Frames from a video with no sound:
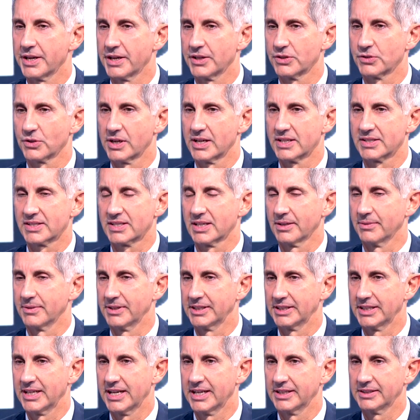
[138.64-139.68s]
risonanza
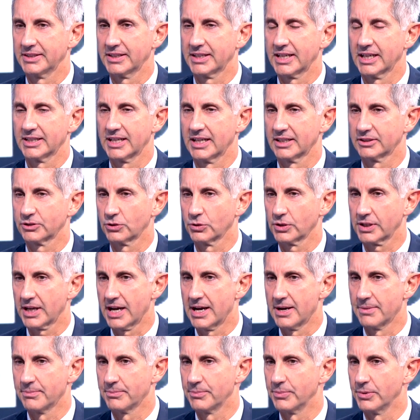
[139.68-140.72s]
magnetica ad alto
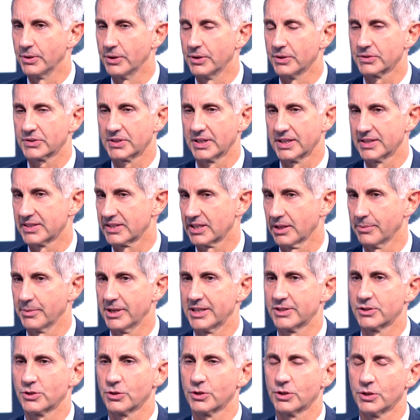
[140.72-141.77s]
campo senza
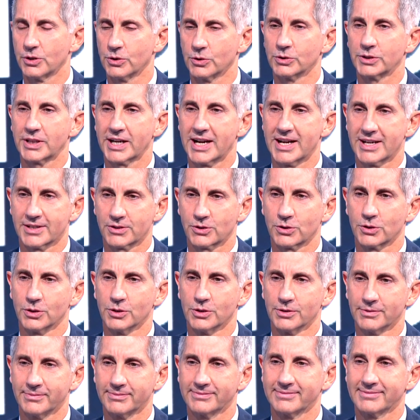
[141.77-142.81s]
mezzo di
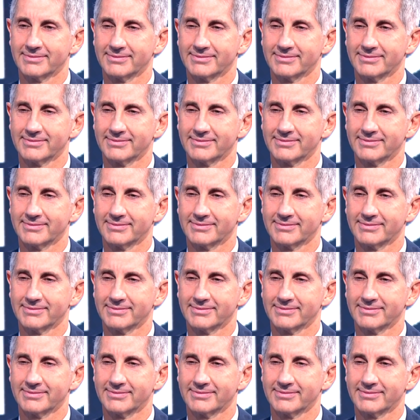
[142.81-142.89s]
contrasto.